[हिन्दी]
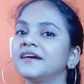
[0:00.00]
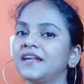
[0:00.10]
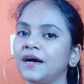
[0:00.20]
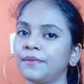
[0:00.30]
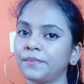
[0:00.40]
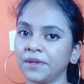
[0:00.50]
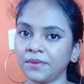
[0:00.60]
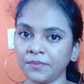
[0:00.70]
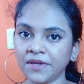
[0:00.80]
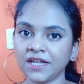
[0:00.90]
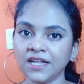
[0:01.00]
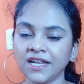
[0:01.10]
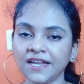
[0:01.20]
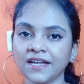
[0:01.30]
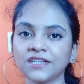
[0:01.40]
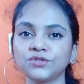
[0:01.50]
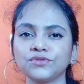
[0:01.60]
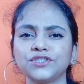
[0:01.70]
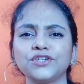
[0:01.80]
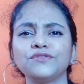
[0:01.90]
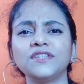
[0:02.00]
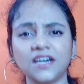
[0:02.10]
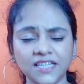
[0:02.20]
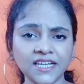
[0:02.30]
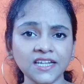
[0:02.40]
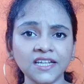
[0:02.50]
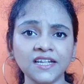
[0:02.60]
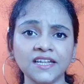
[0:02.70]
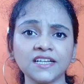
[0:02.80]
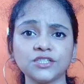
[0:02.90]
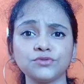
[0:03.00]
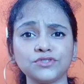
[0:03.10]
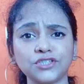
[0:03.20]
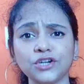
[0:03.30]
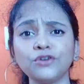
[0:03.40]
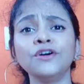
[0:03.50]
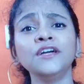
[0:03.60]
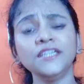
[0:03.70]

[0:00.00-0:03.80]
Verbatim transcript: अगर आप अपनी मम्मी के लिए लेने का सोच रहे हो दादी के लिए लेने का सोच रहे हो